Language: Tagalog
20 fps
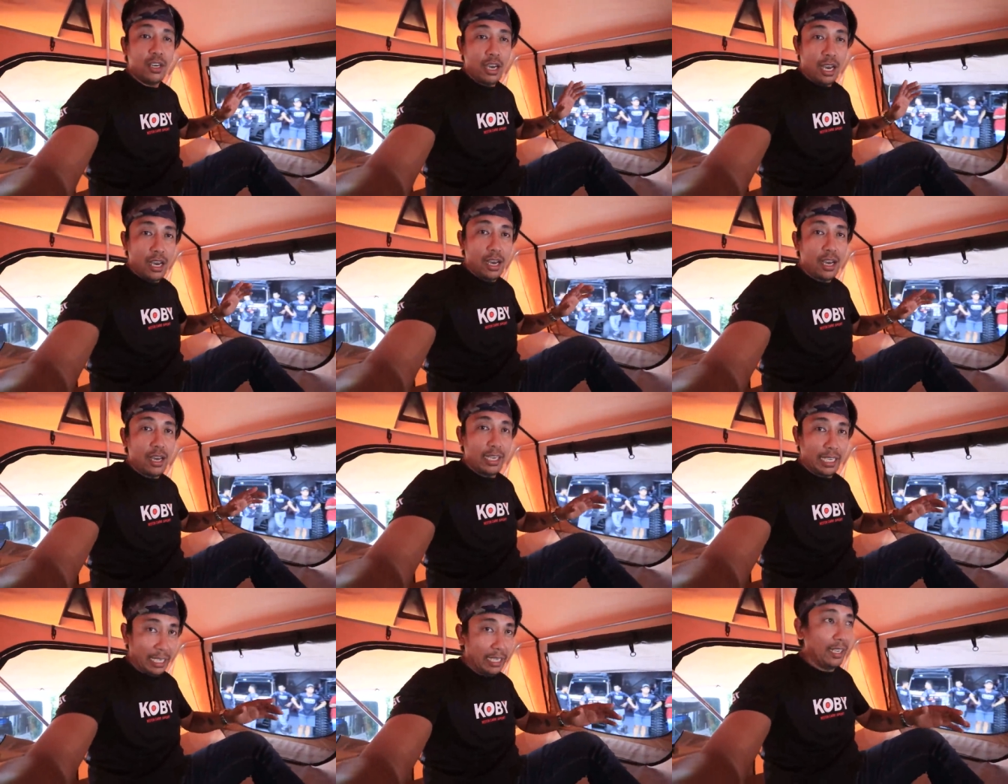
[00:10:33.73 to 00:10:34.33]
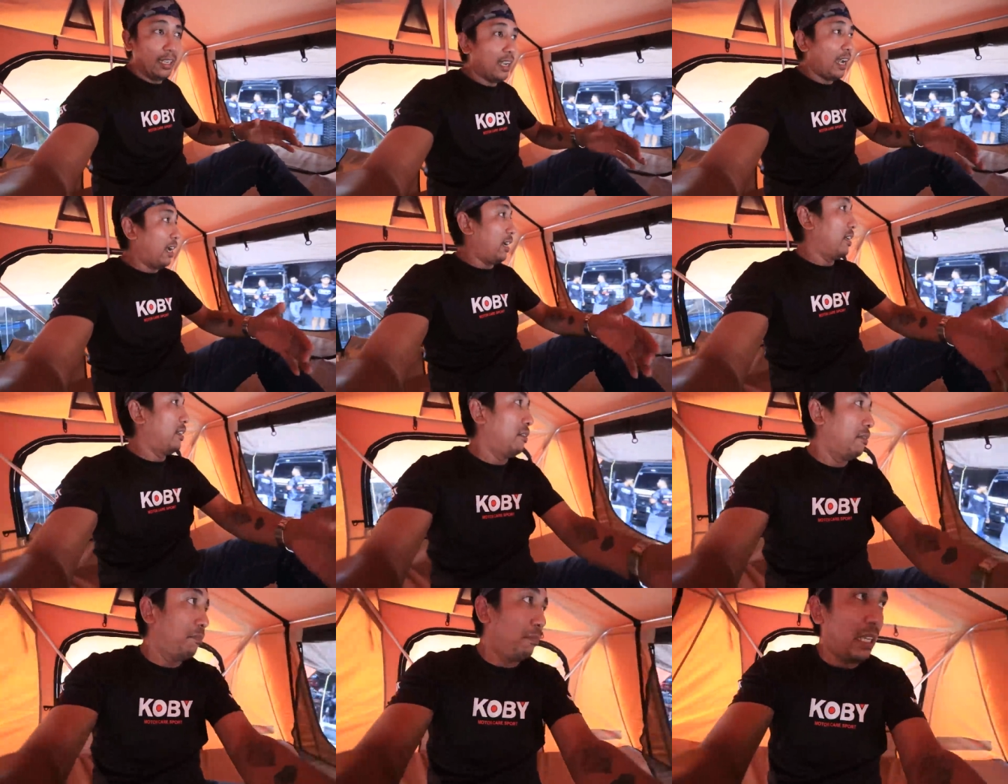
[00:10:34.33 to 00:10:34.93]
uh, hihiga
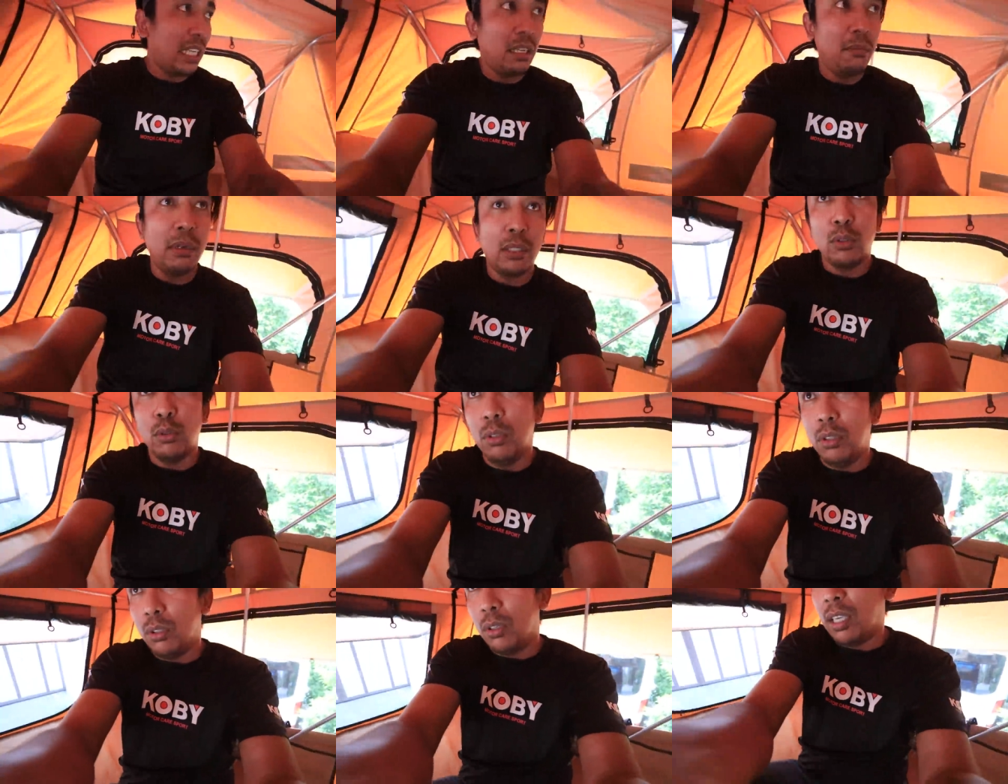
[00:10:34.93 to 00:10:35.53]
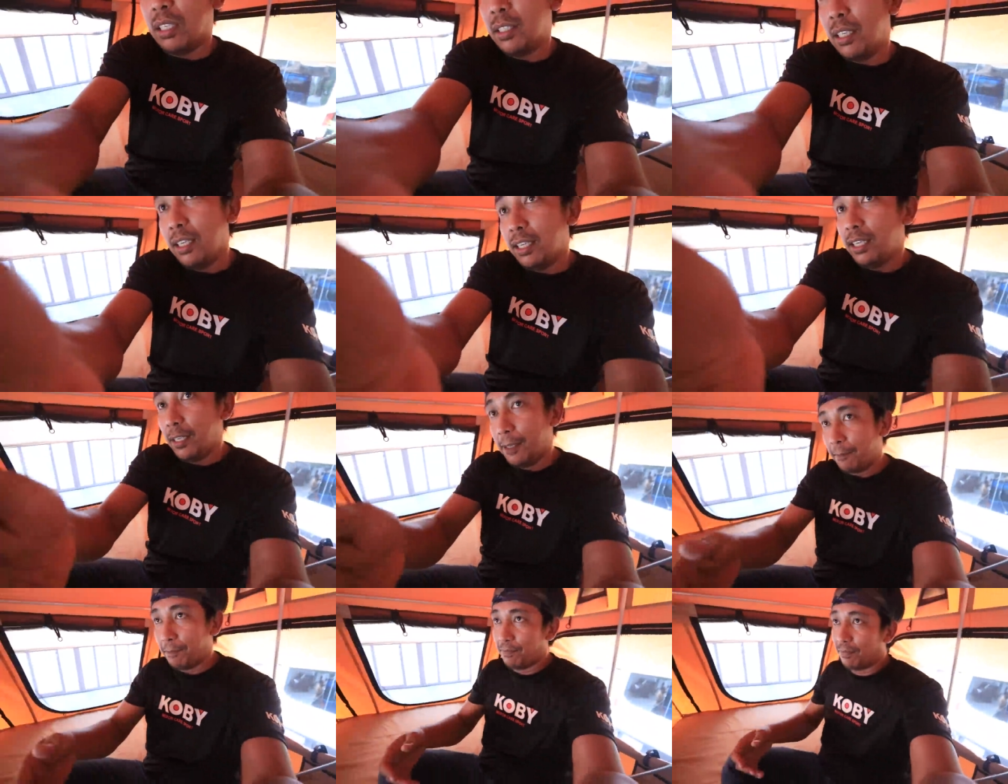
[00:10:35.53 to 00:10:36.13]
para matulog
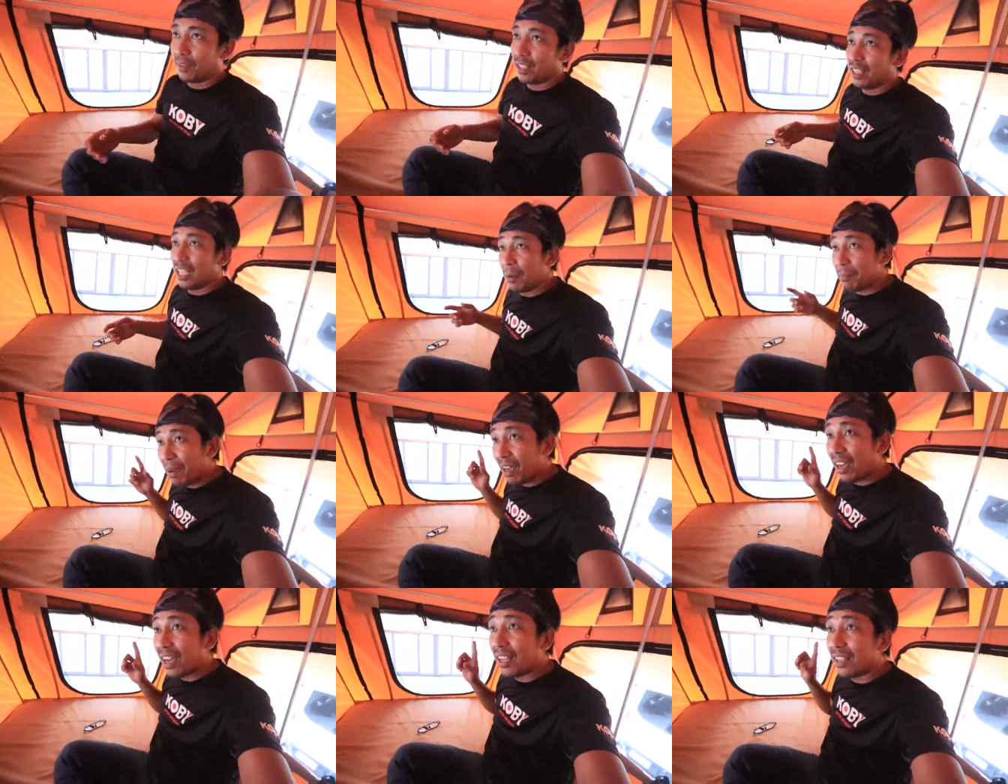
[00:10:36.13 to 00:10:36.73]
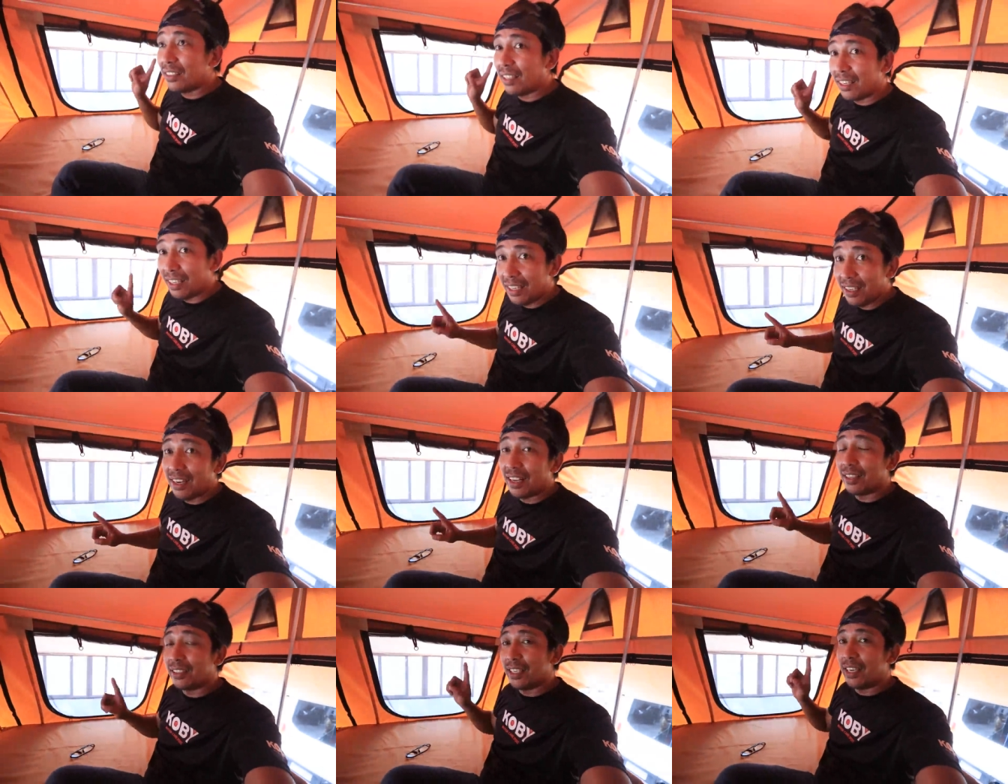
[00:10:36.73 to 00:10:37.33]
kasi napakadali
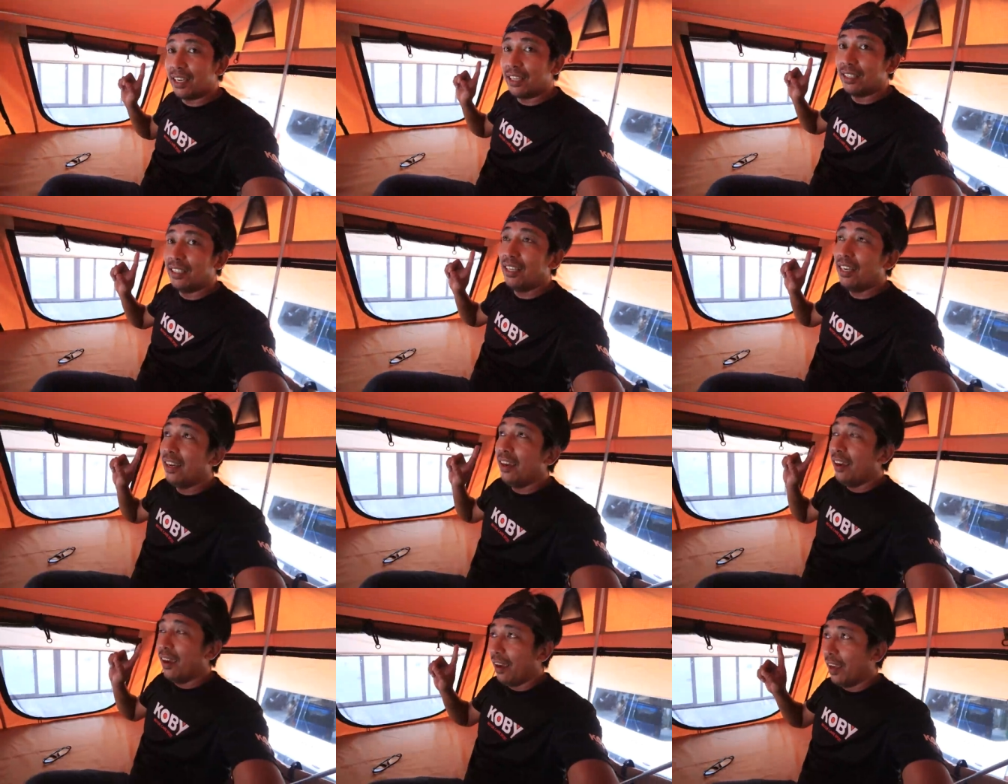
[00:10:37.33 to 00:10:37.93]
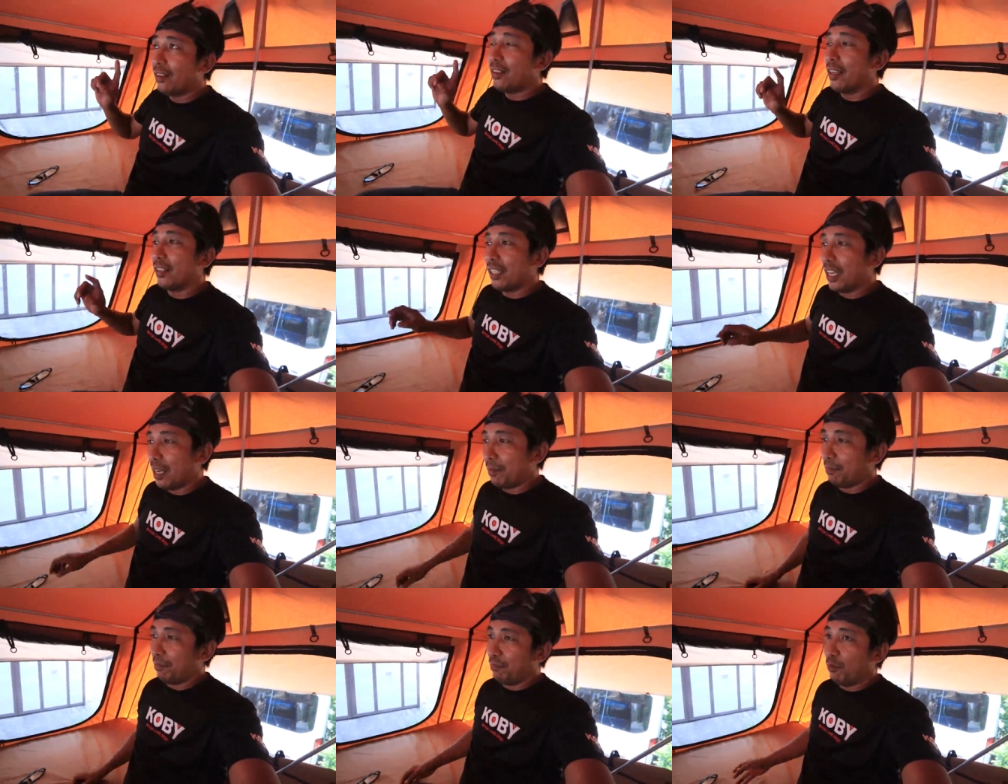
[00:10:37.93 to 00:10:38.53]
lang niyang i-set
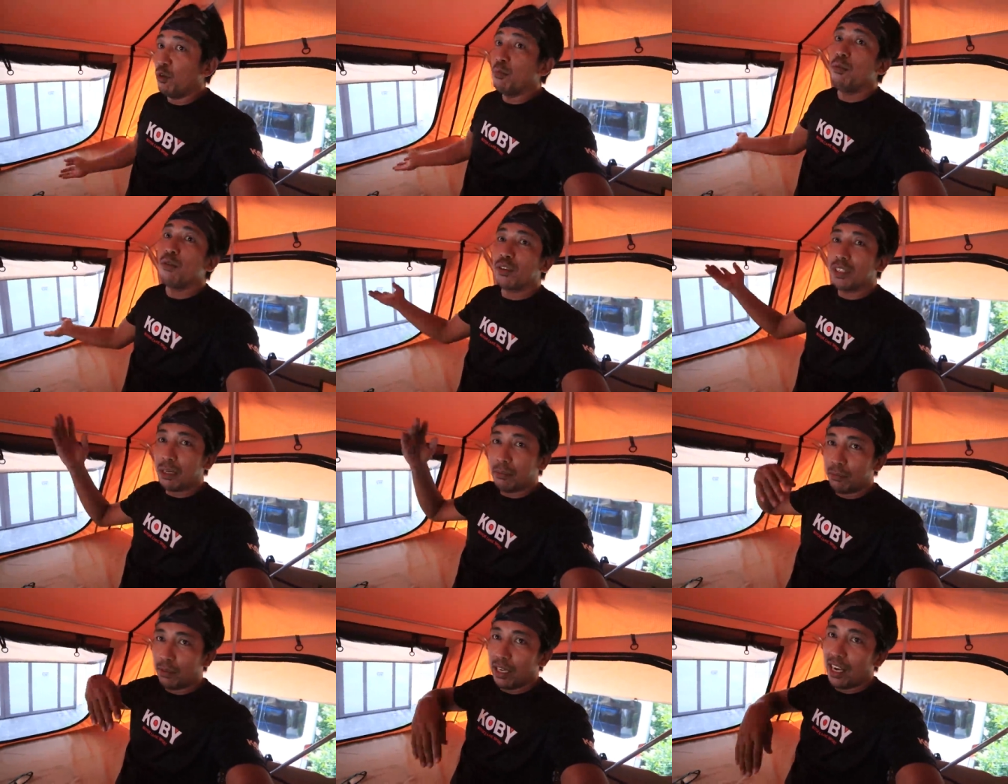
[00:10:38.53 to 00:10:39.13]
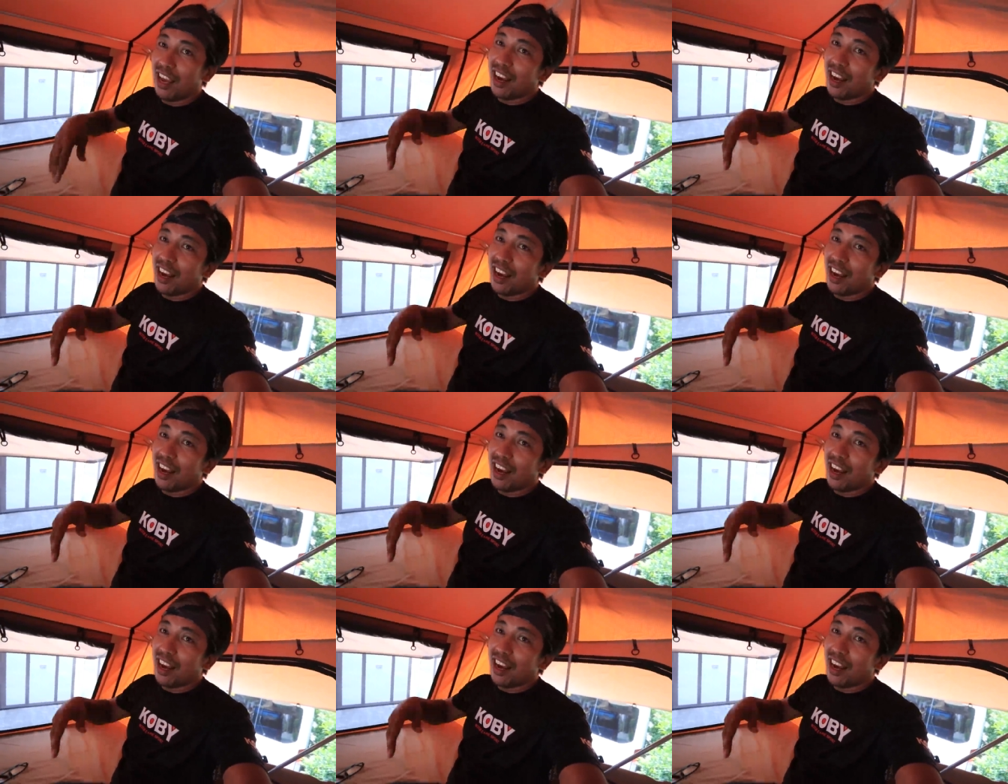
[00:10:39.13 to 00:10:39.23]
up bubuksan mo